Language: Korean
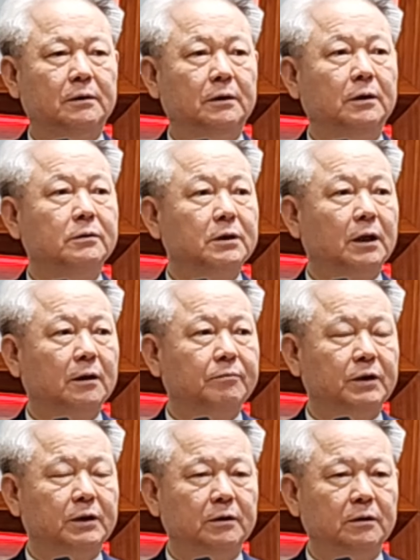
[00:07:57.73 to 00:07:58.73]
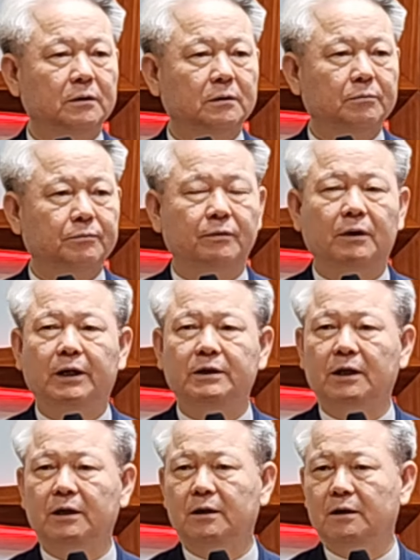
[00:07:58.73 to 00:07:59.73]
이런 사람들은
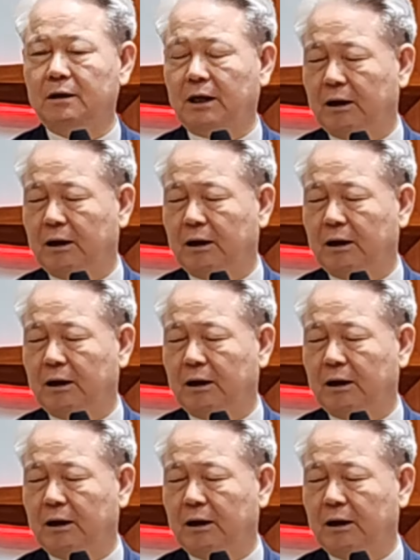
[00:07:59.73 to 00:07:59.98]
블레셋